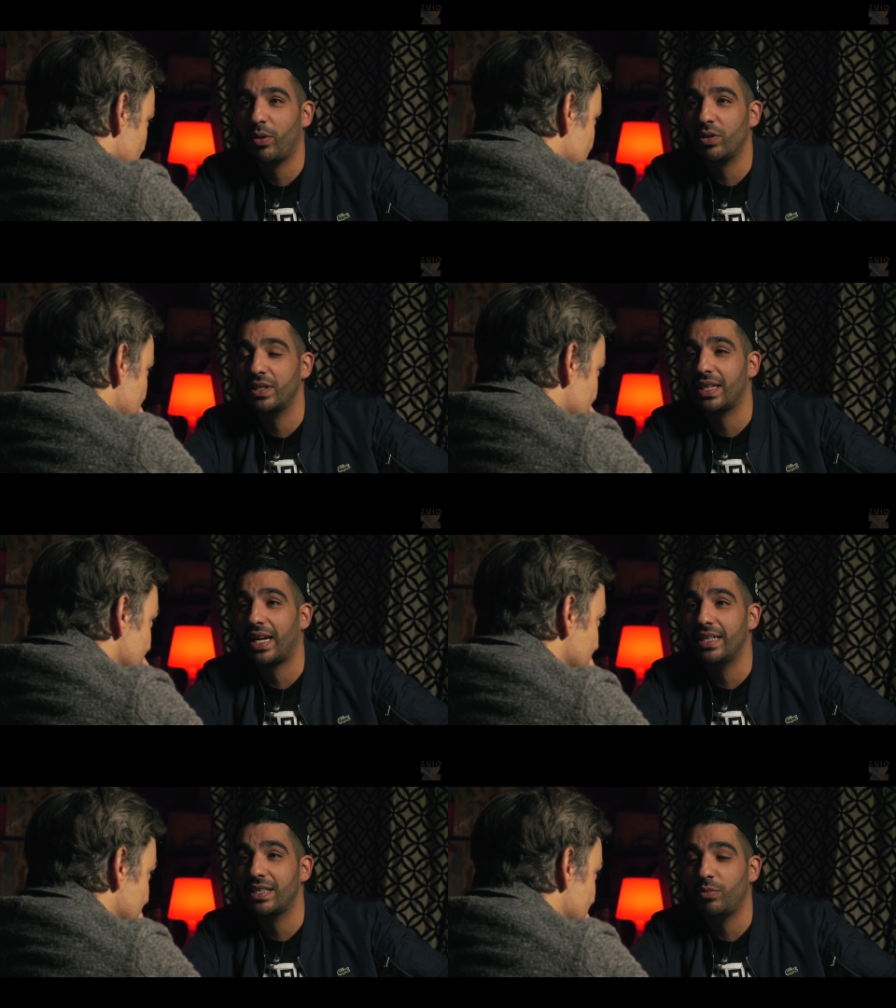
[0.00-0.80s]
gebaut und ist dann
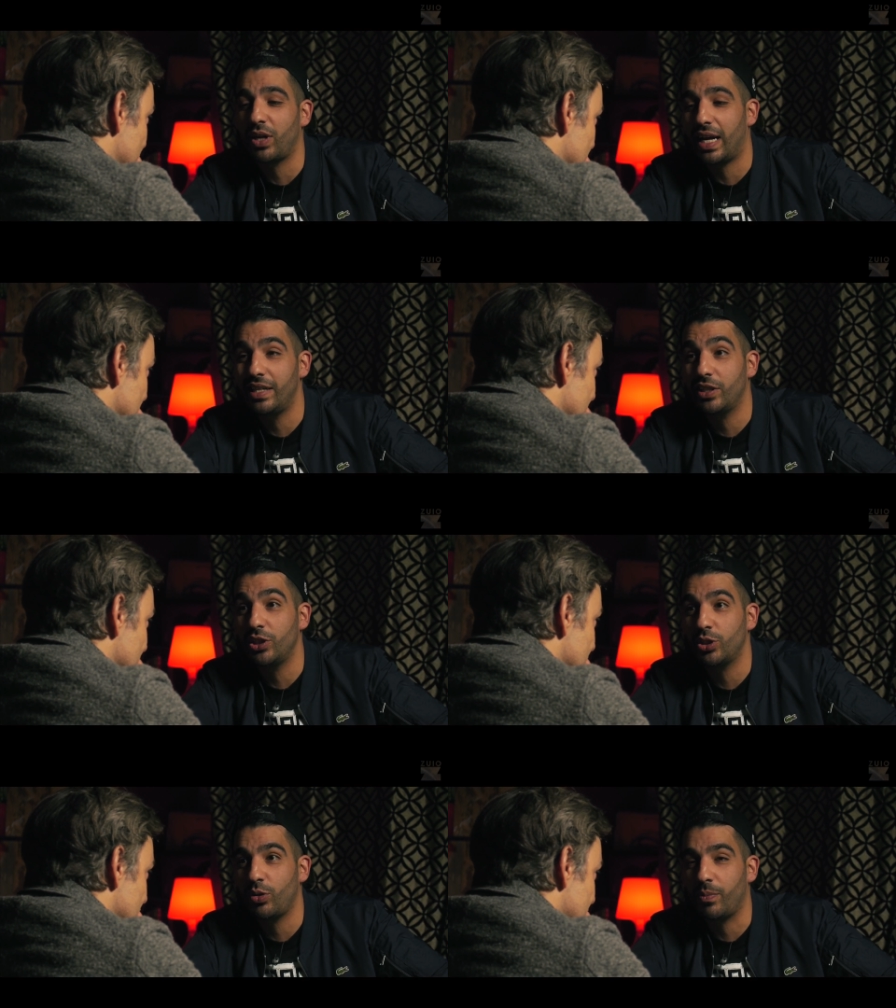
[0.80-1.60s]
einsam und alt
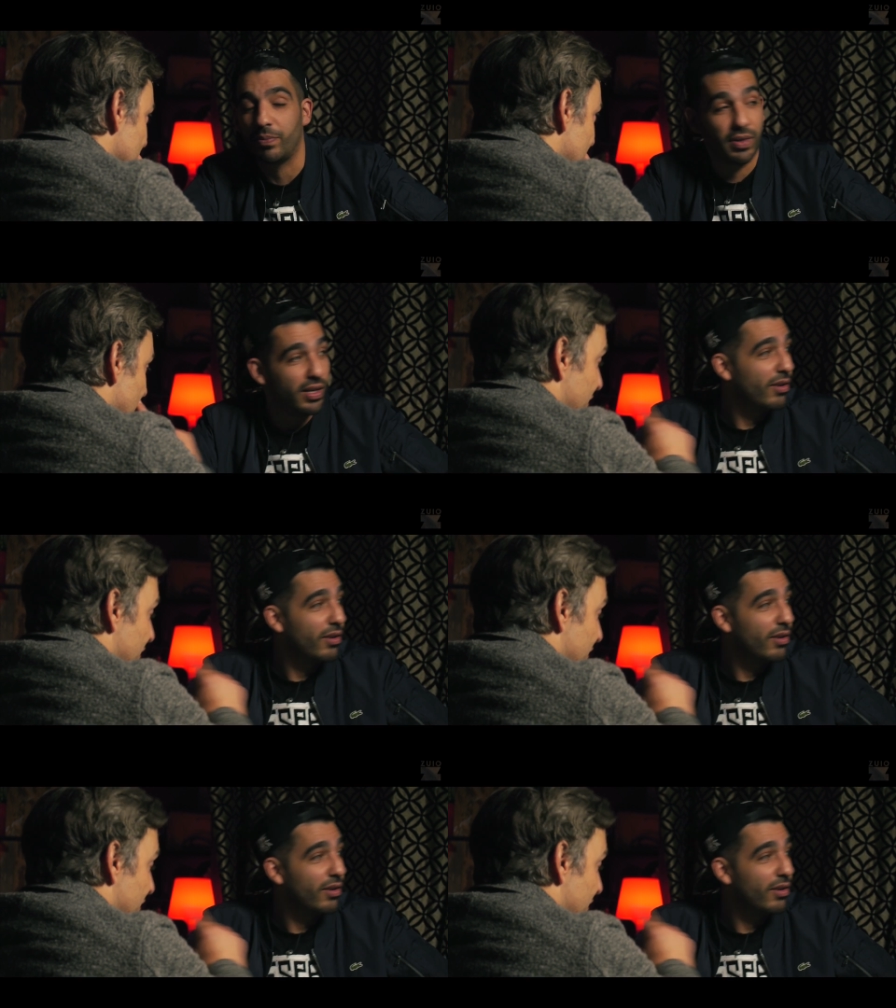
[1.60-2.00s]
gestorben.